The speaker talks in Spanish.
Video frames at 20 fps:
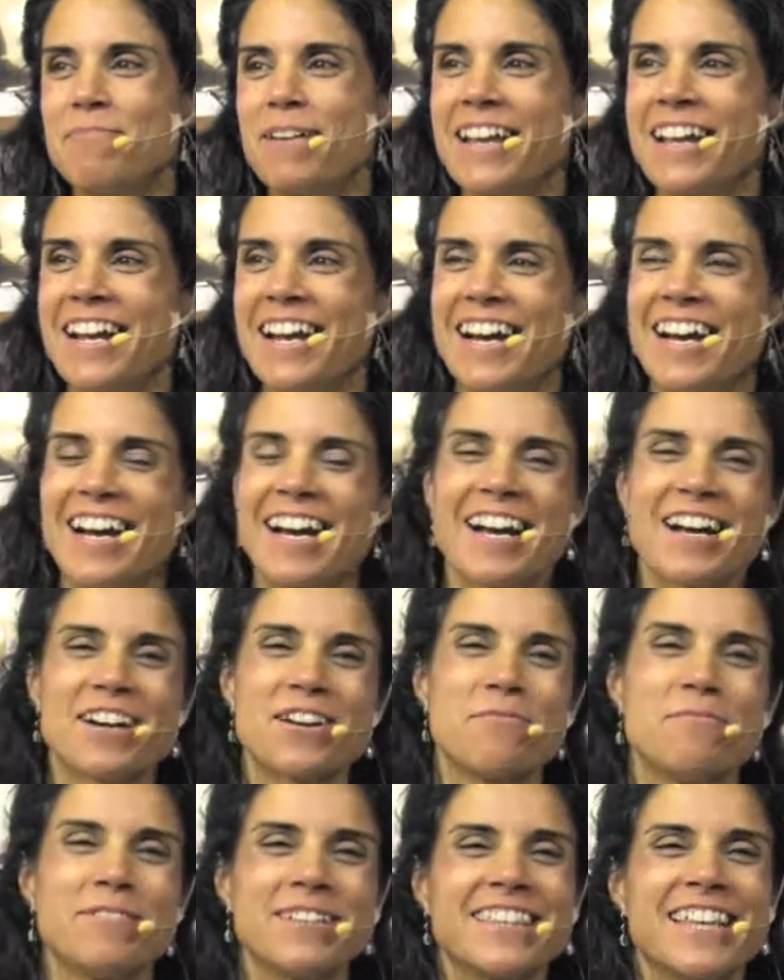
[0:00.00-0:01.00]
para
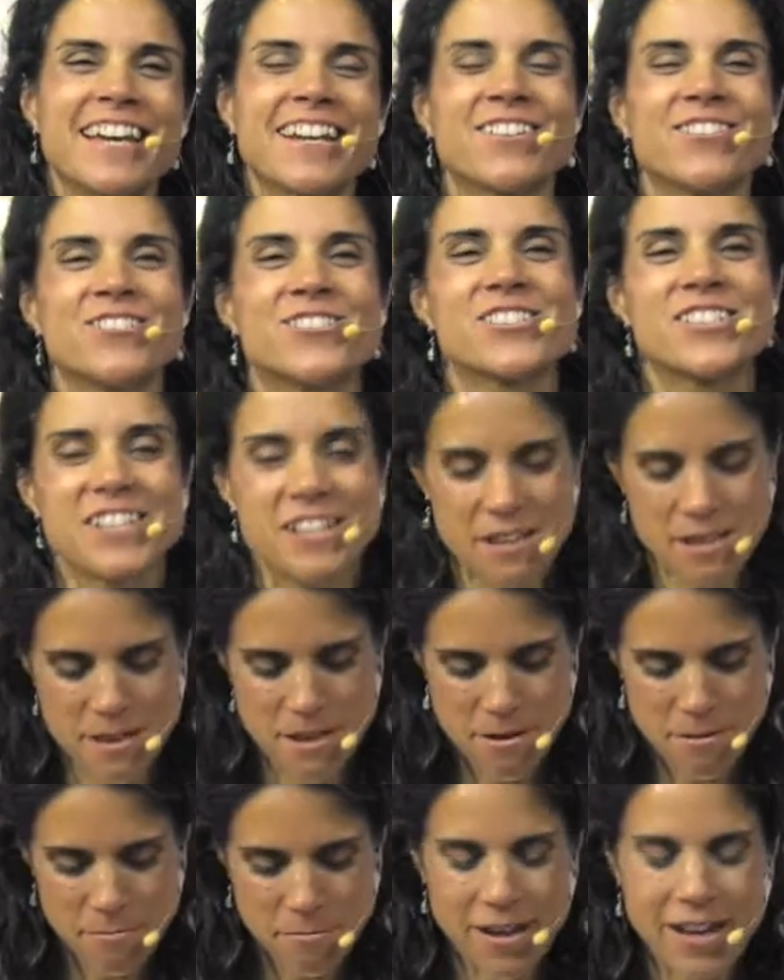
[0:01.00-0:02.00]
comentarnos,
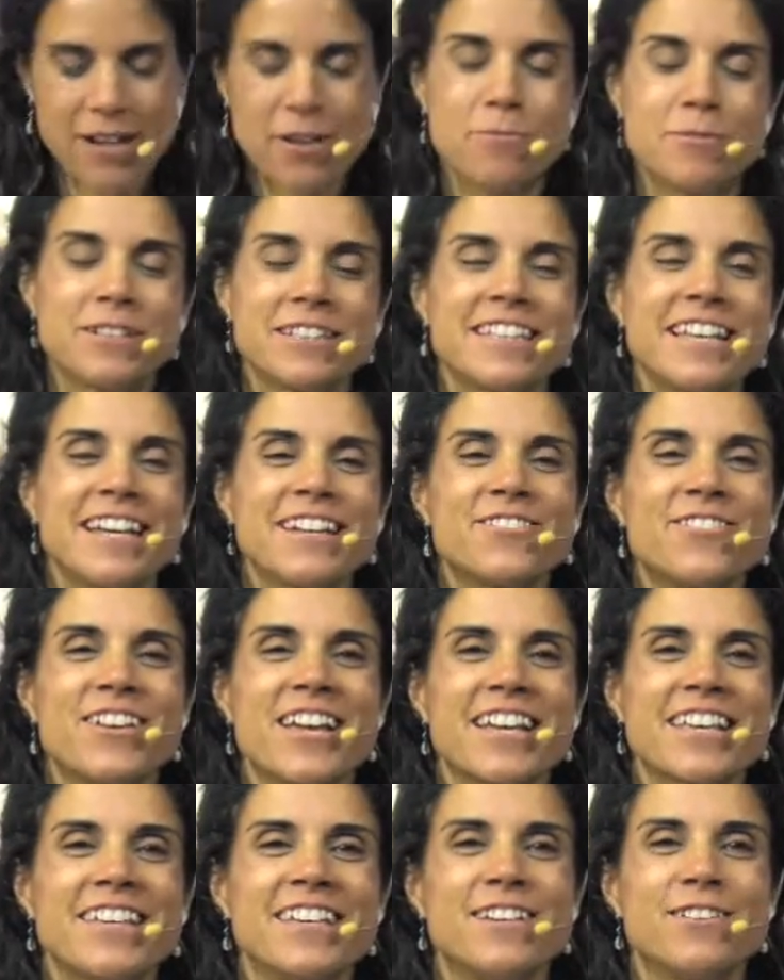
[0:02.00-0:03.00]
para comentar hoy
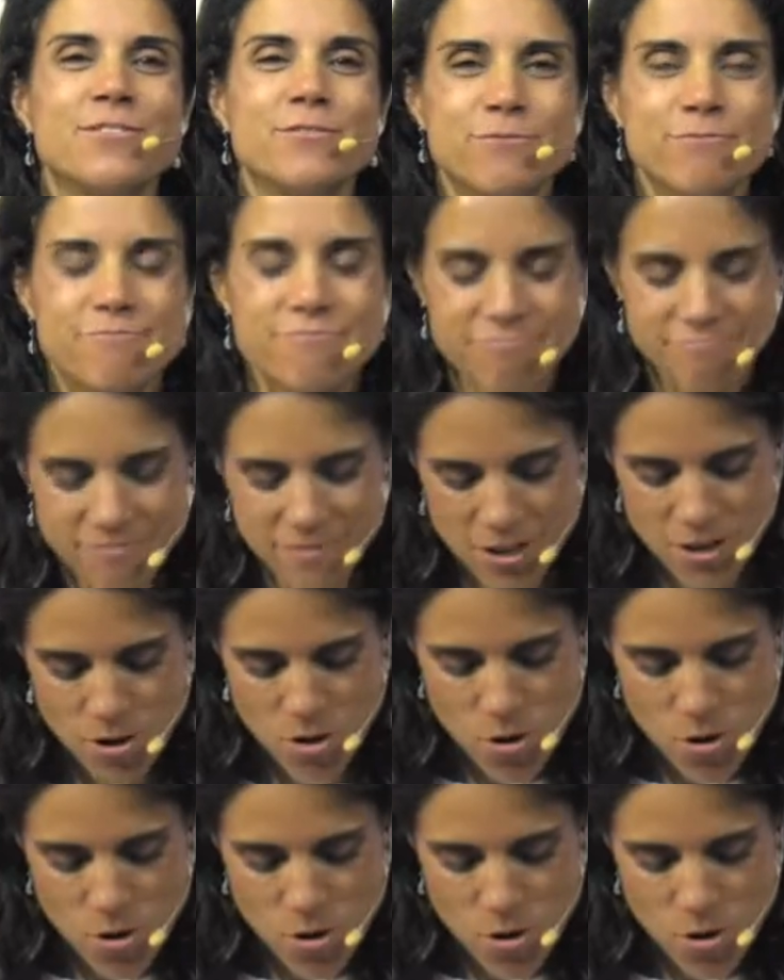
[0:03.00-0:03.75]
aquí un,